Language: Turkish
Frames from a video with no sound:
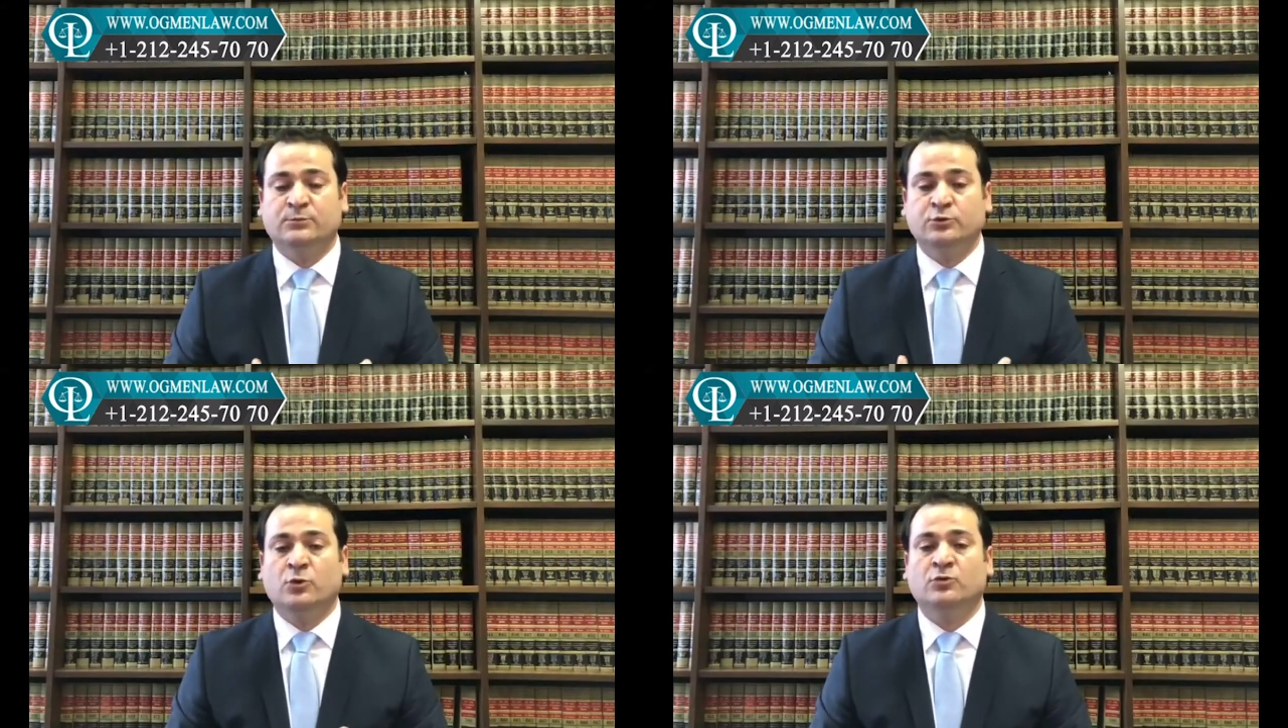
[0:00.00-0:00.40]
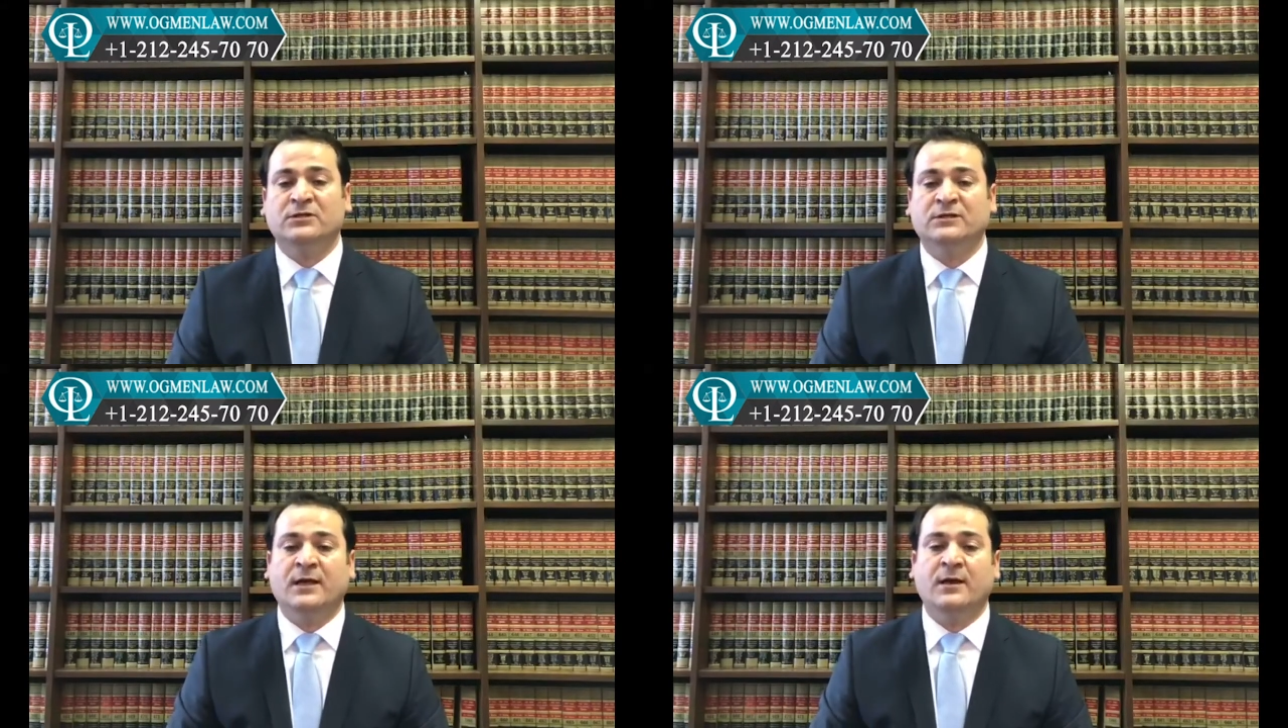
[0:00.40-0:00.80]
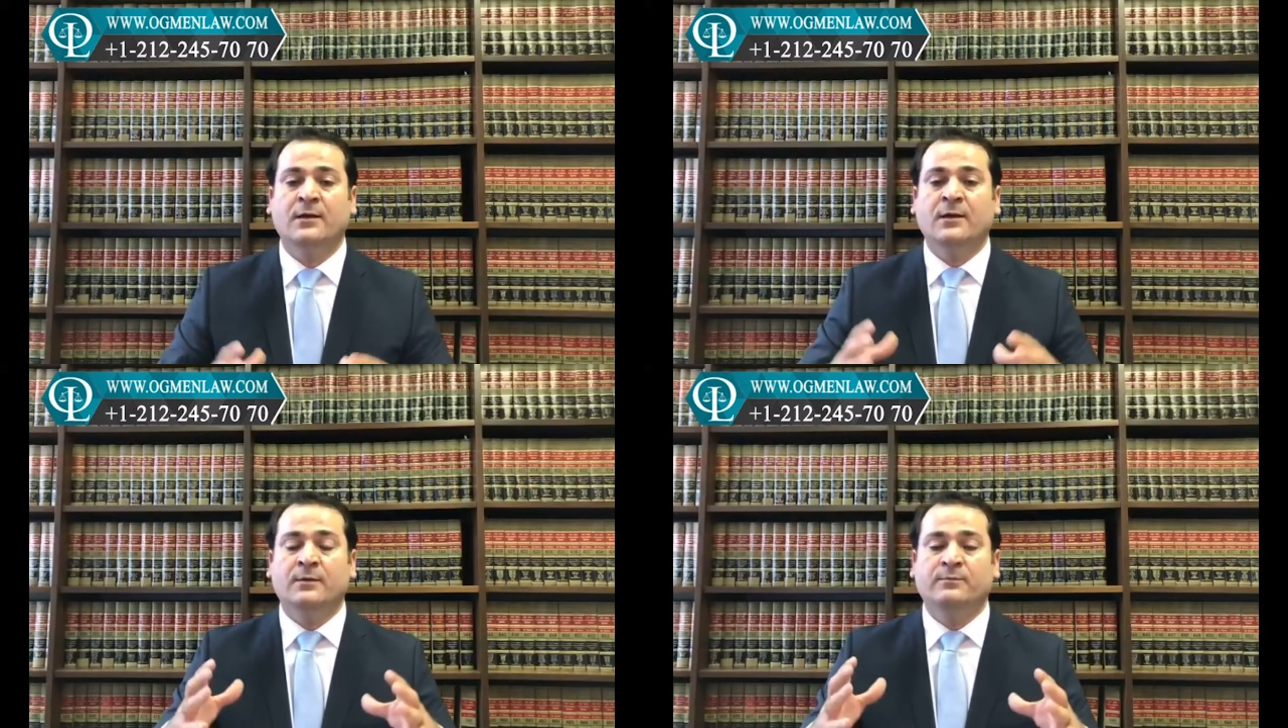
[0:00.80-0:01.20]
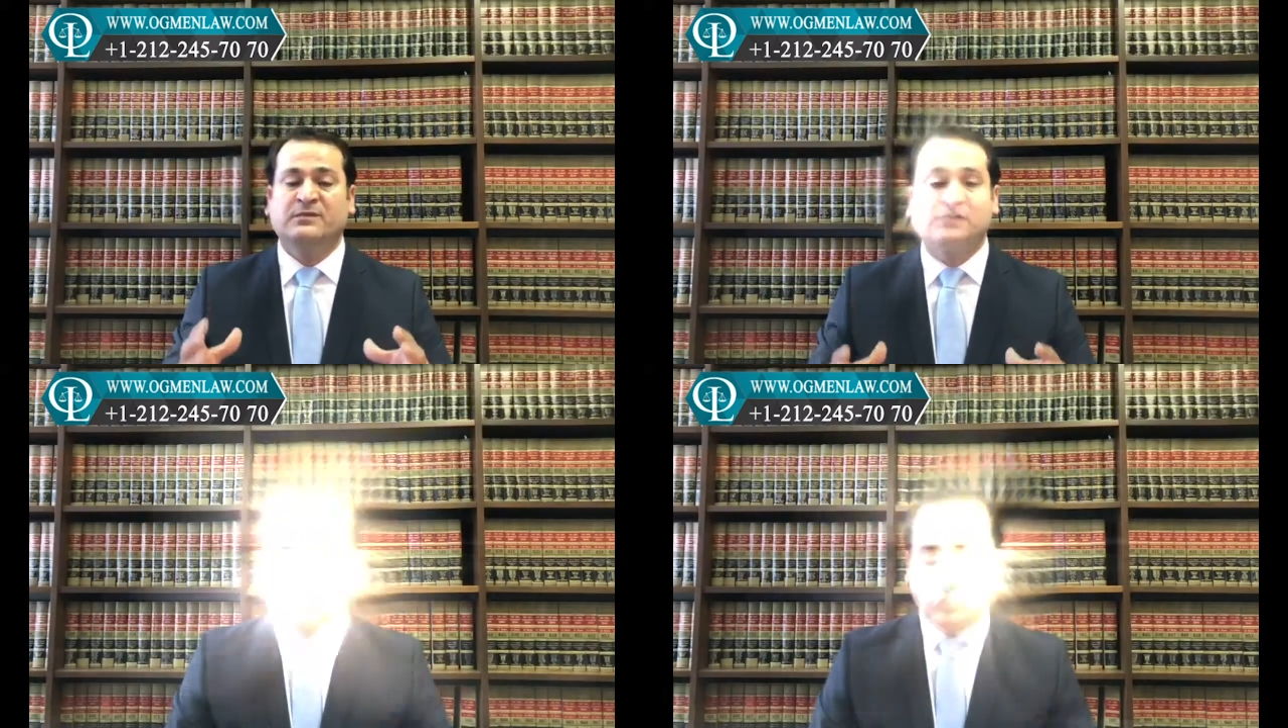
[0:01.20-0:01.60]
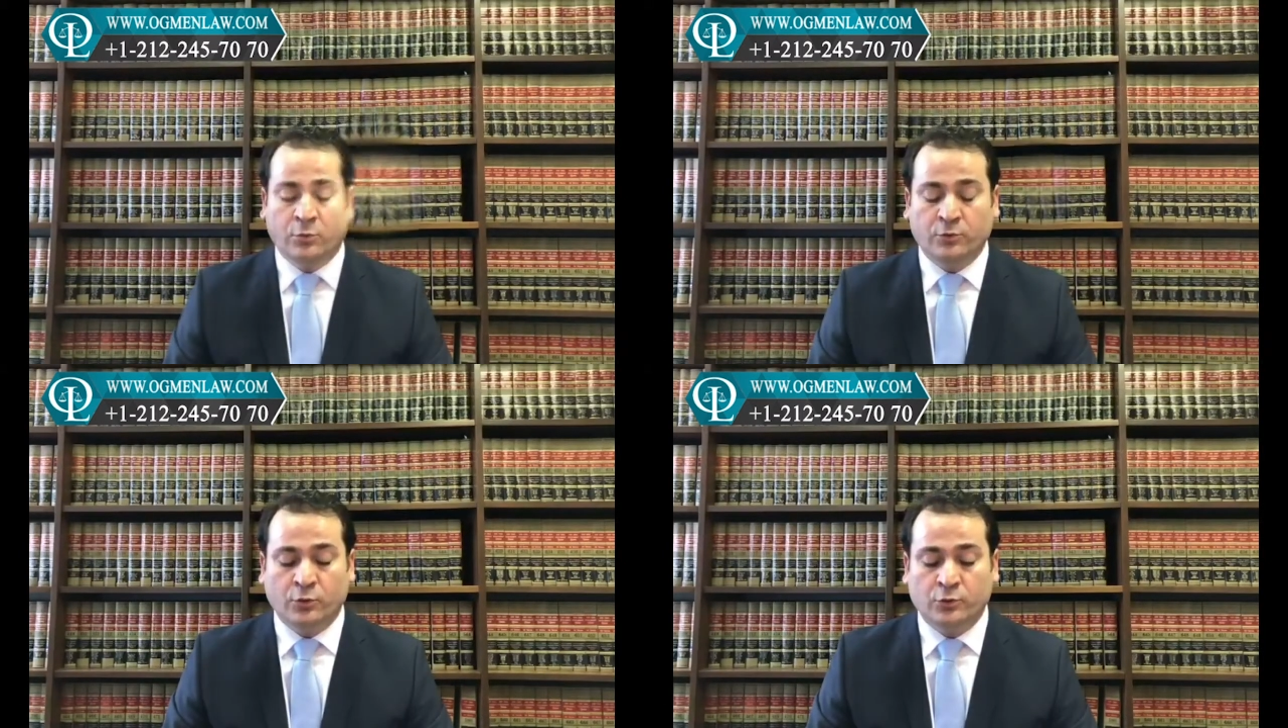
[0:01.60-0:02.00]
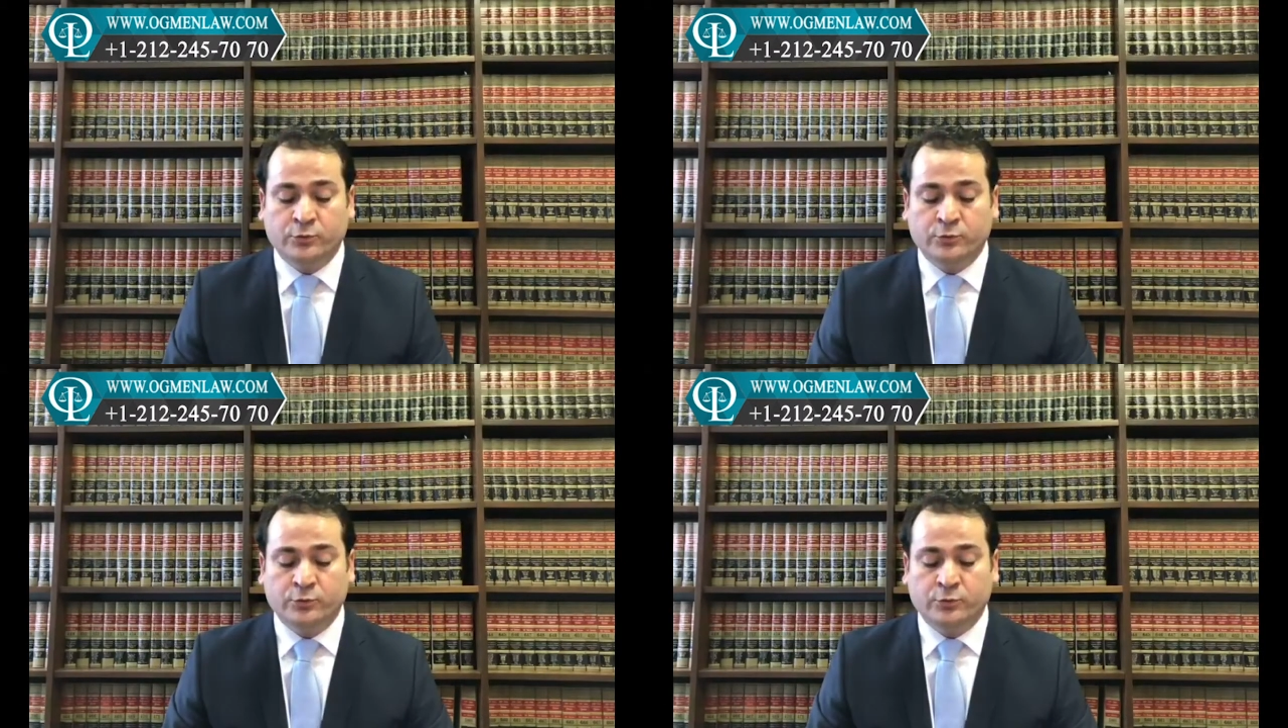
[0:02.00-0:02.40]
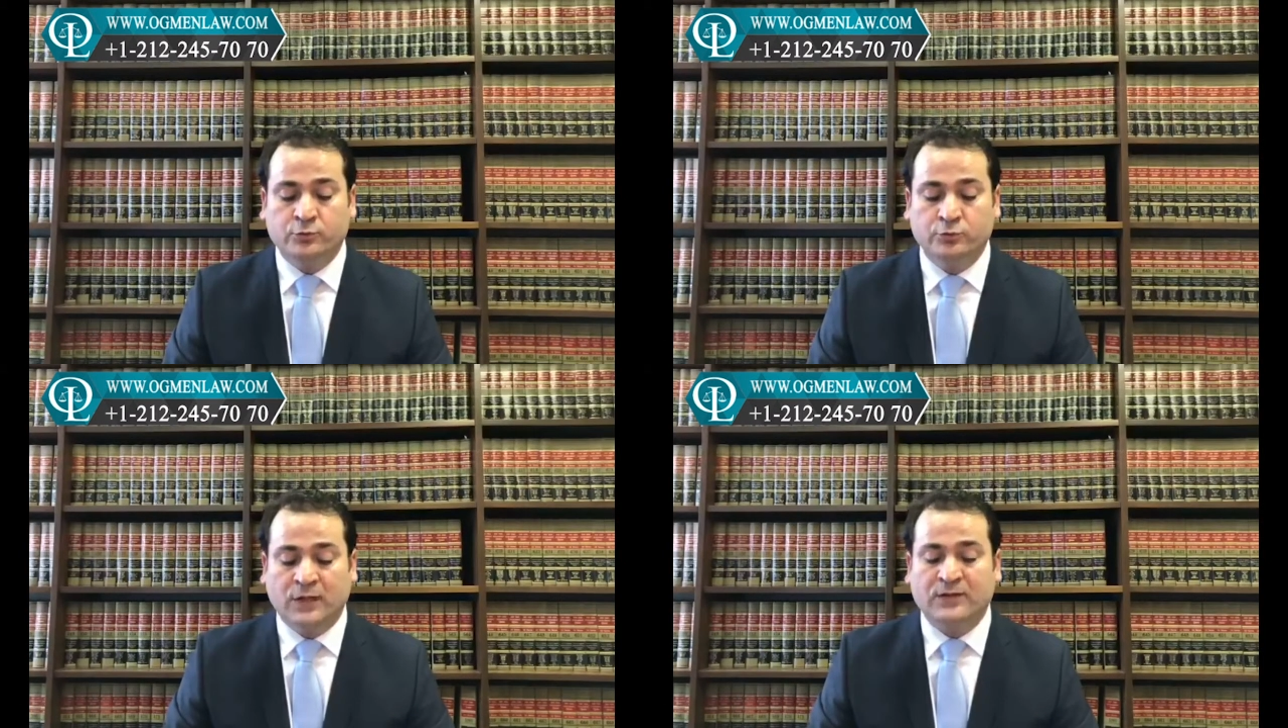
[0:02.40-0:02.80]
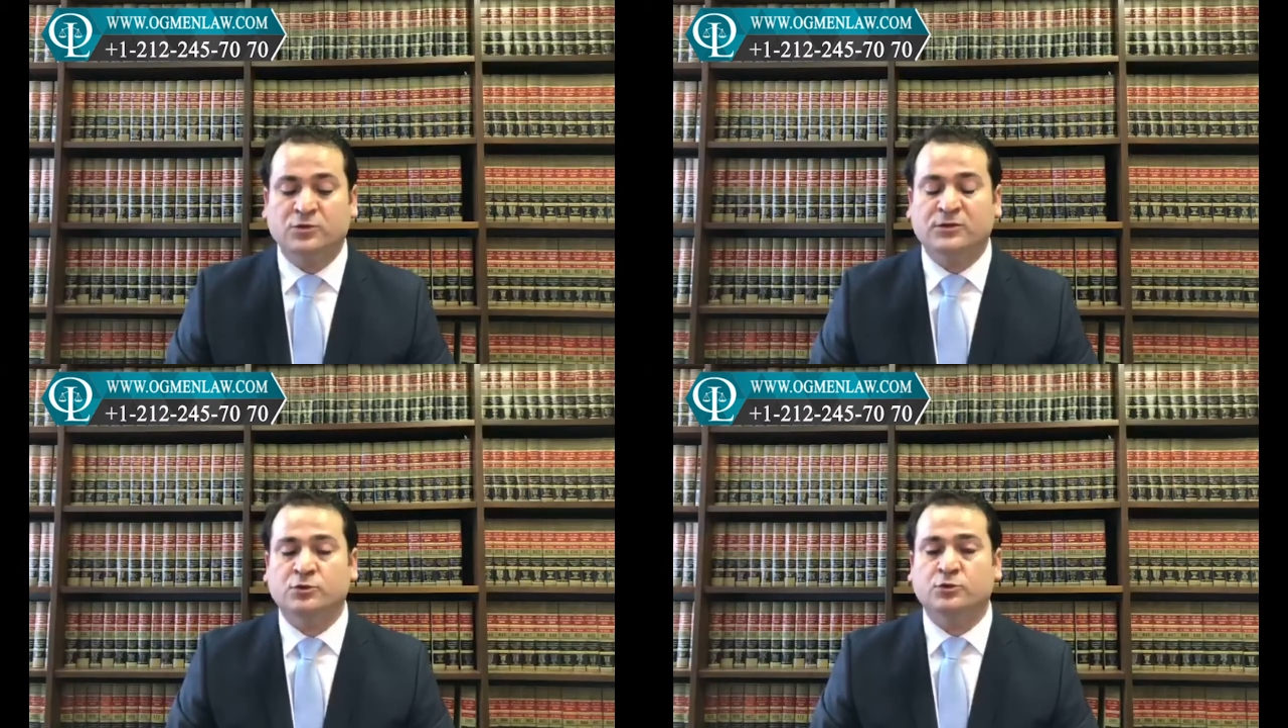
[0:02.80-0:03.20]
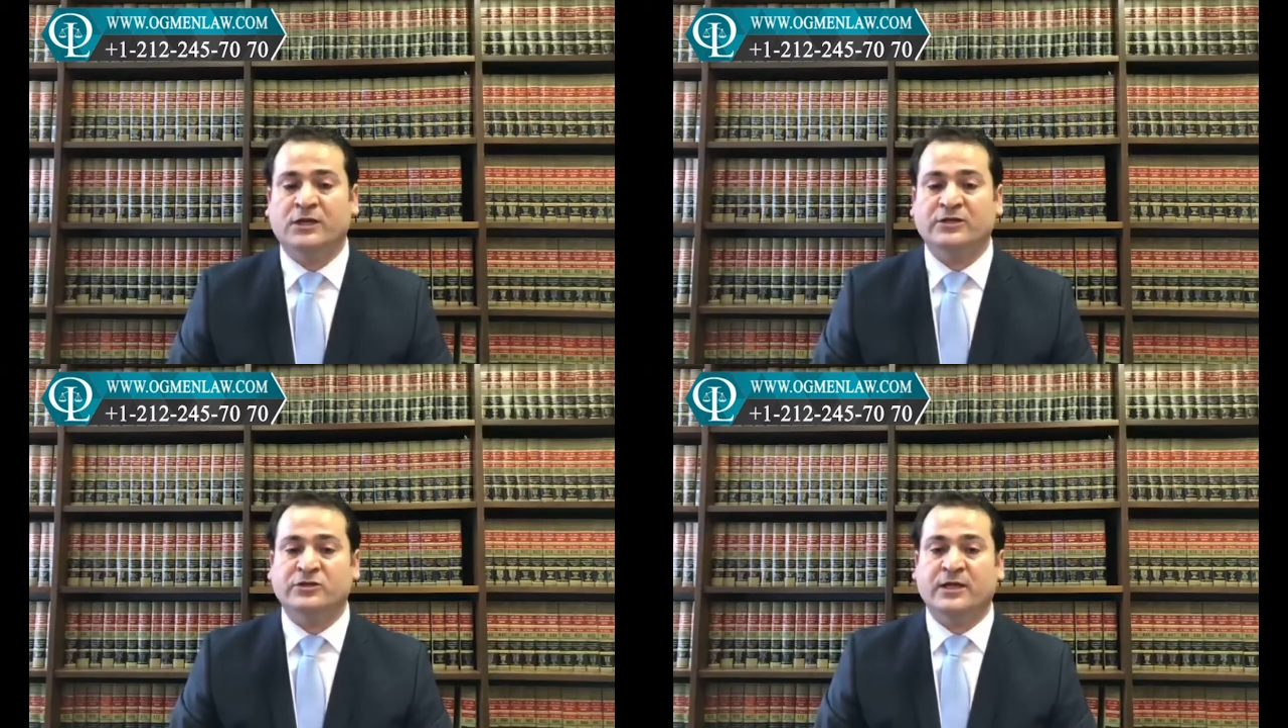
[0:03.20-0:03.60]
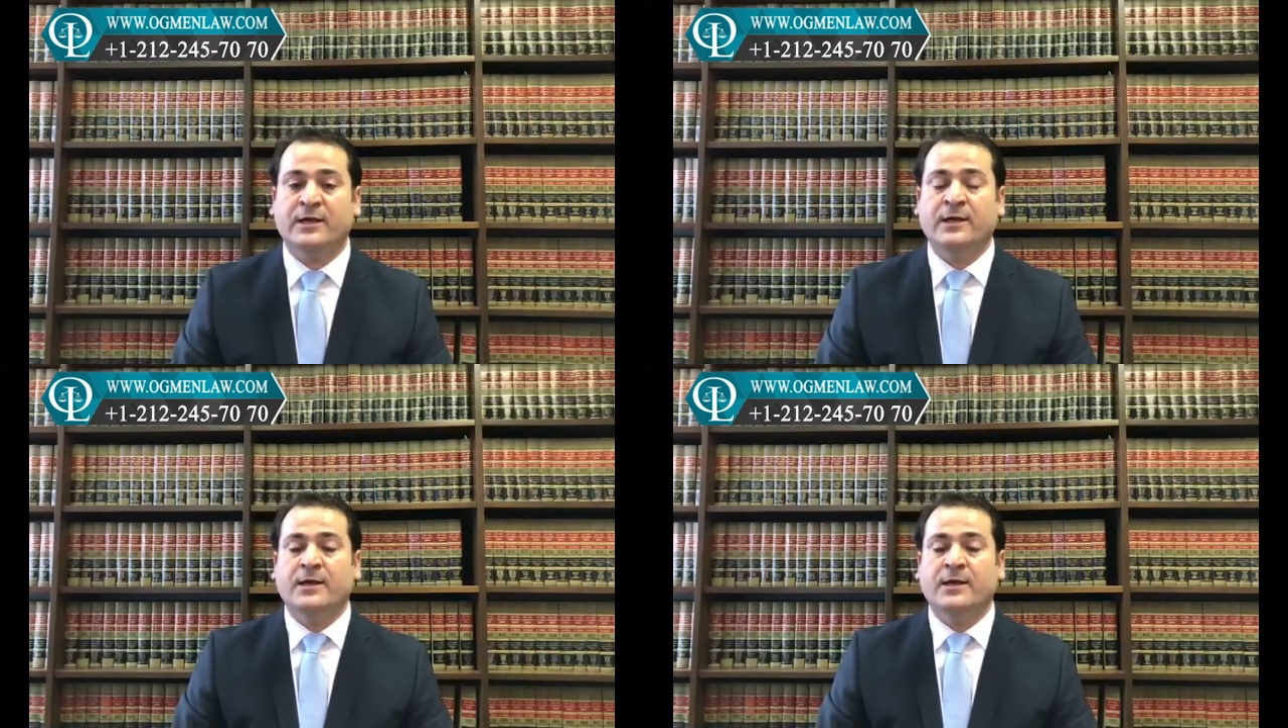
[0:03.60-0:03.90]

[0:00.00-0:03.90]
Bu noktada bizim öngörümüz bundan sonraki süreçte